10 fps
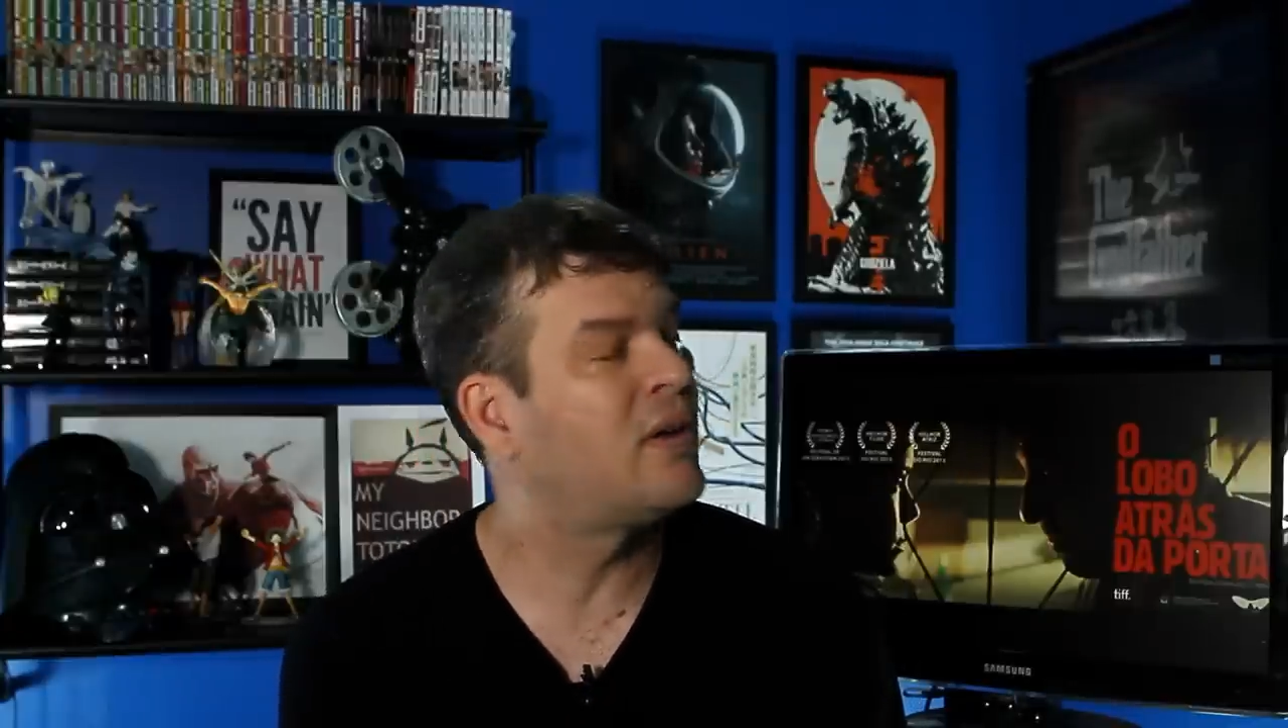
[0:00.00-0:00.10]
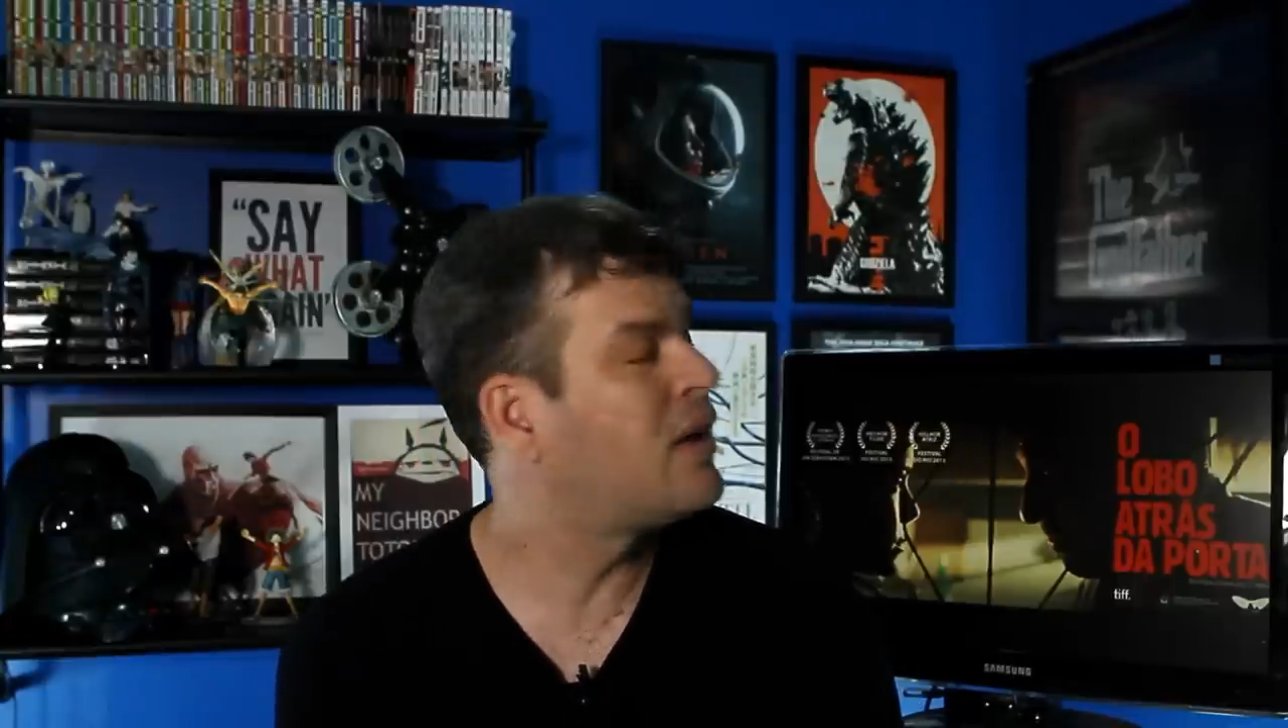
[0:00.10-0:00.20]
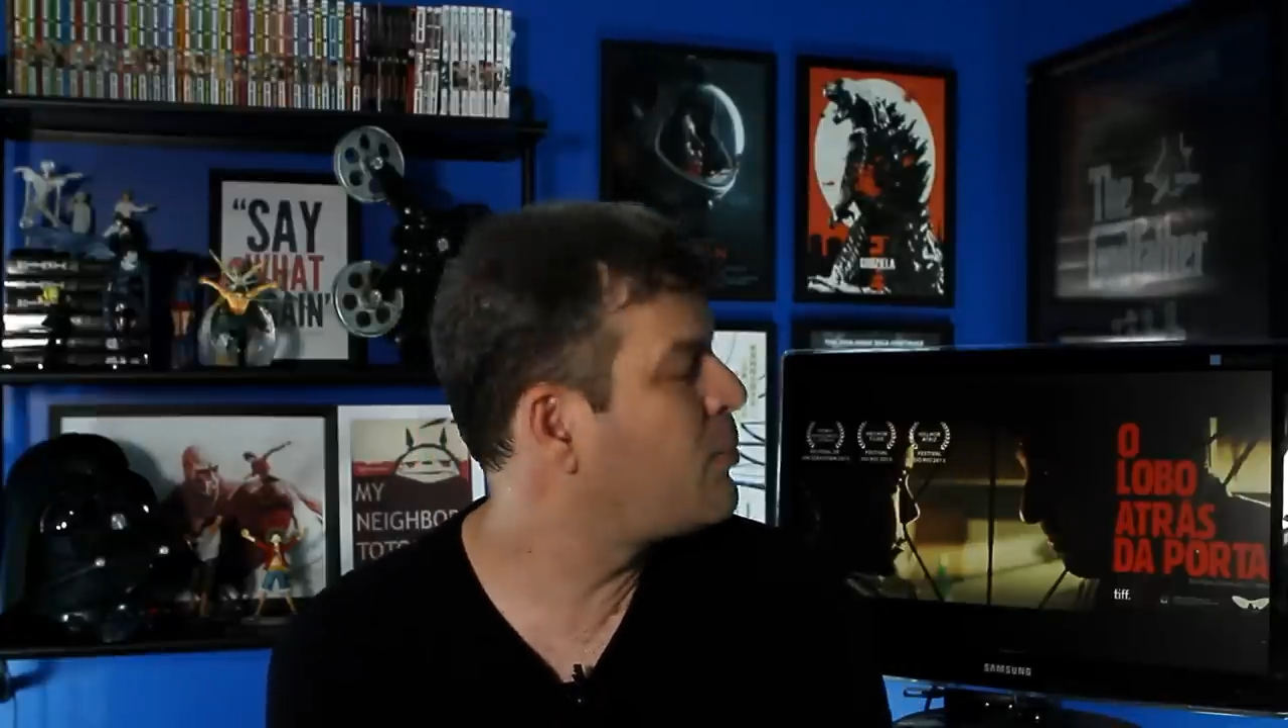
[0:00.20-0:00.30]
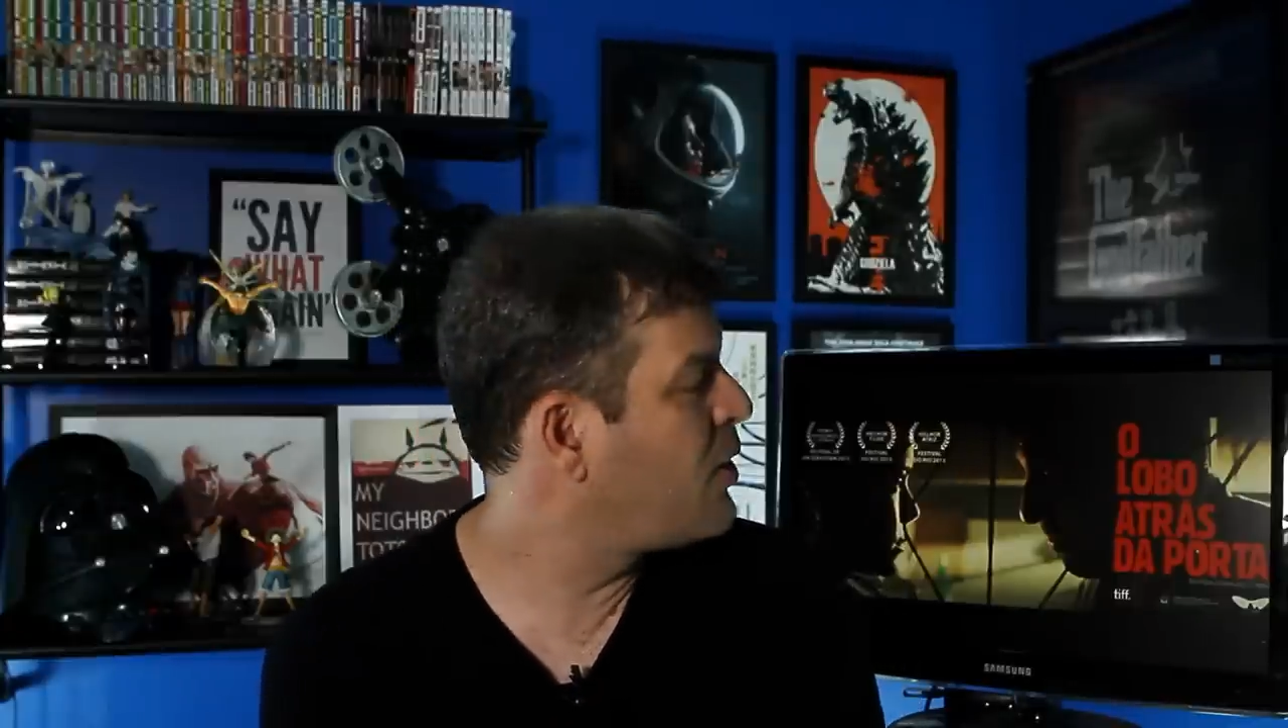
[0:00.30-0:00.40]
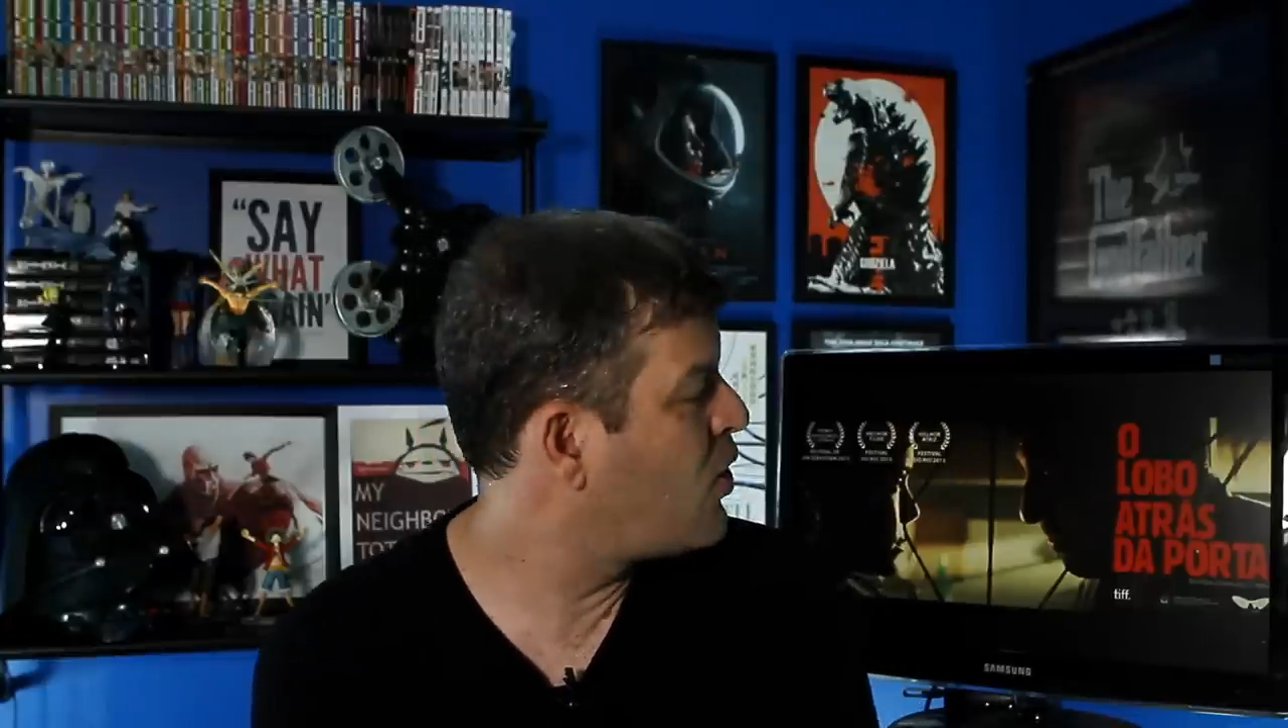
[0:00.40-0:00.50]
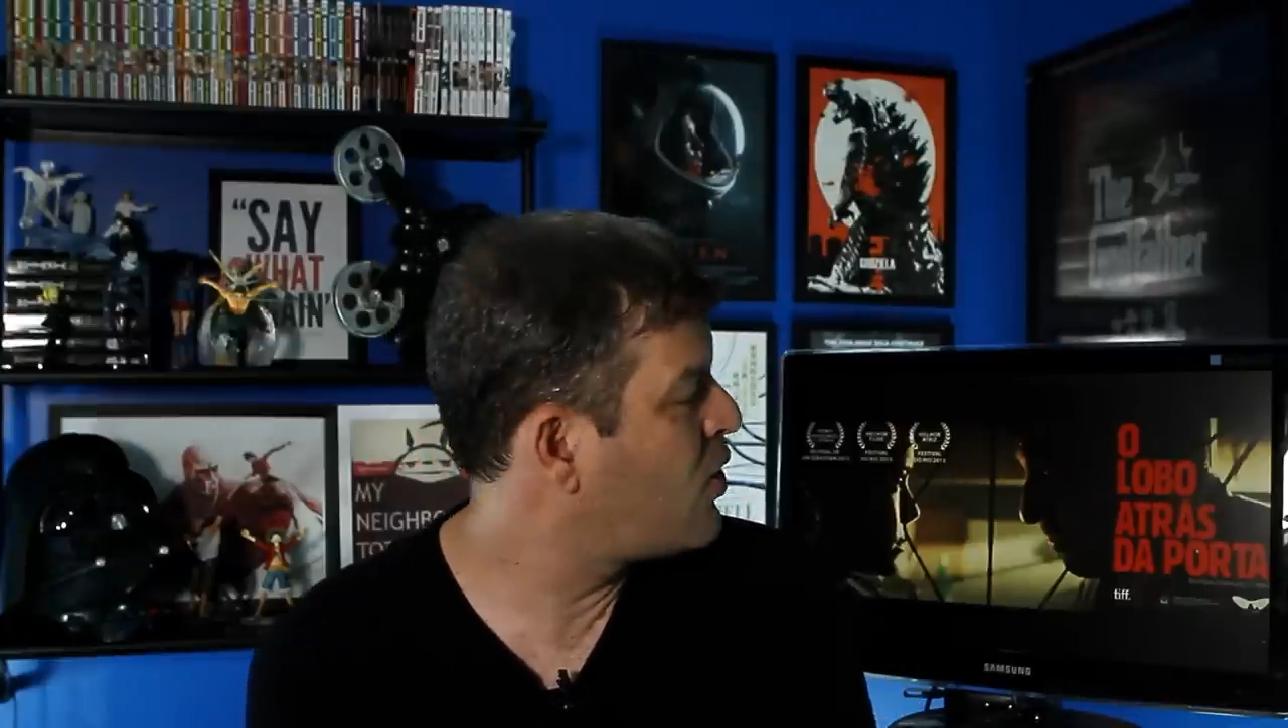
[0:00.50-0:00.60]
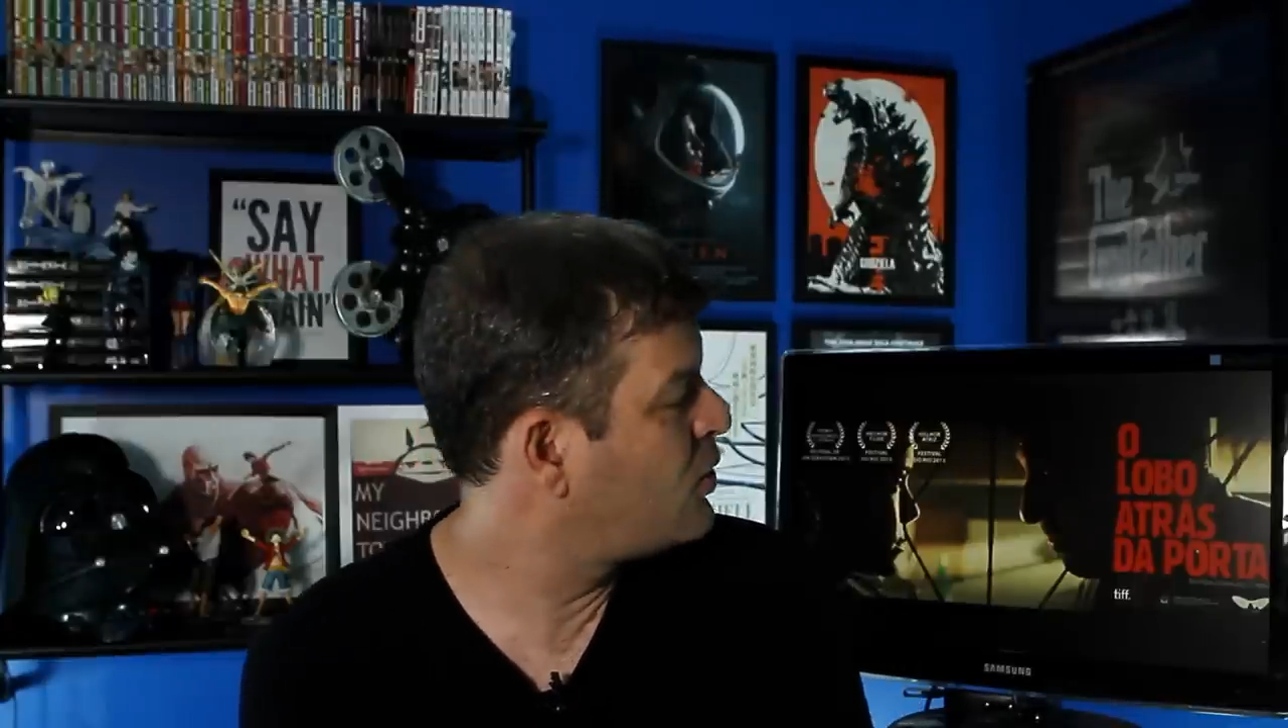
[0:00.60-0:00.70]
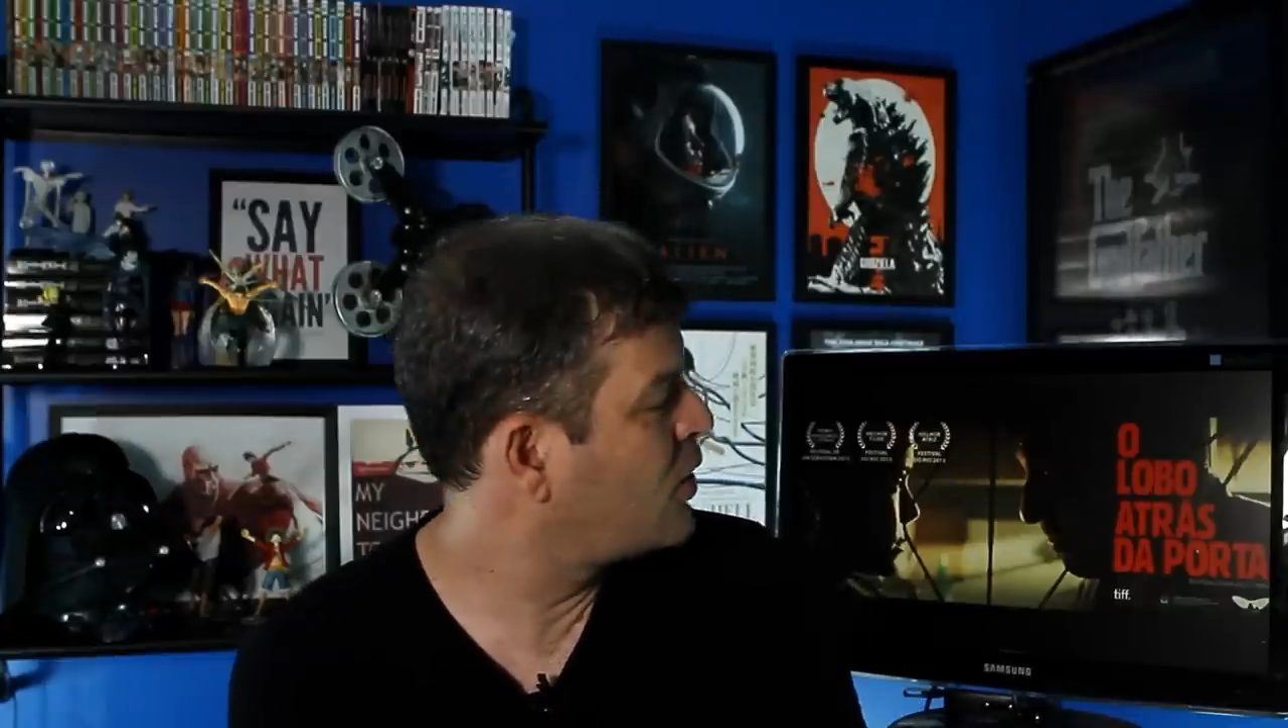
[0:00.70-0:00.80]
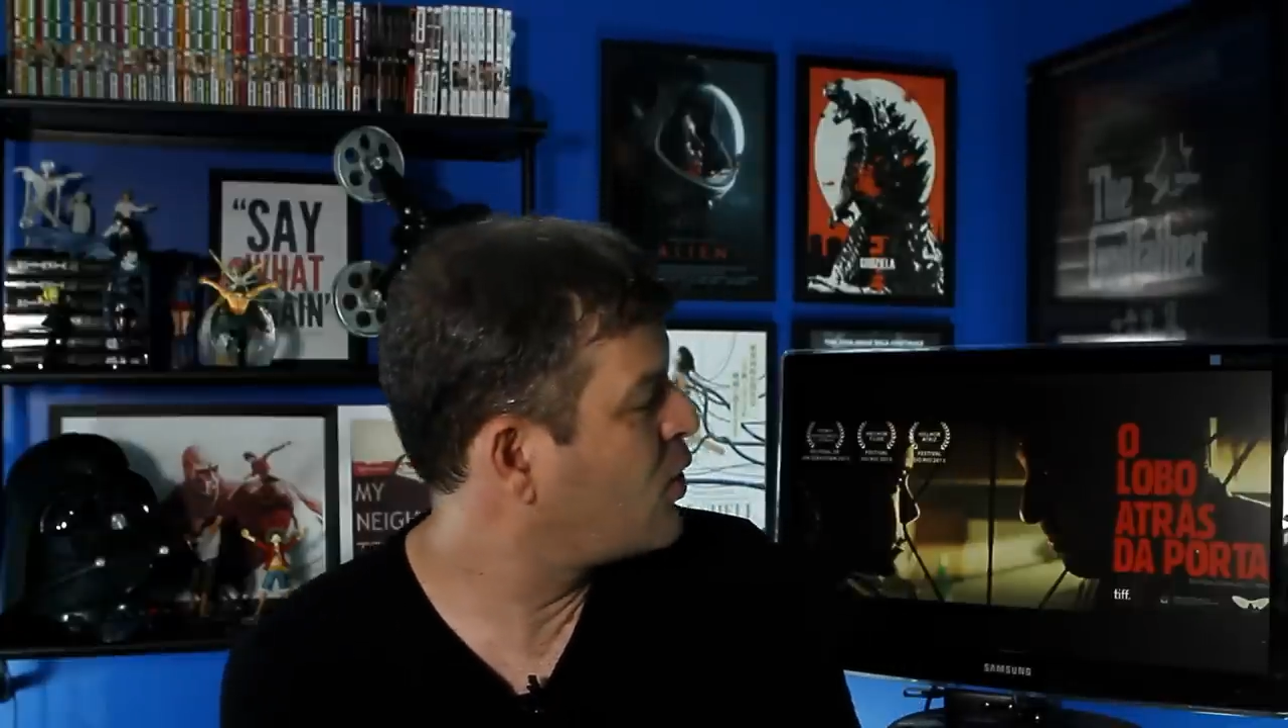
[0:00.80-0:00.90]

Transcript: nada melhor do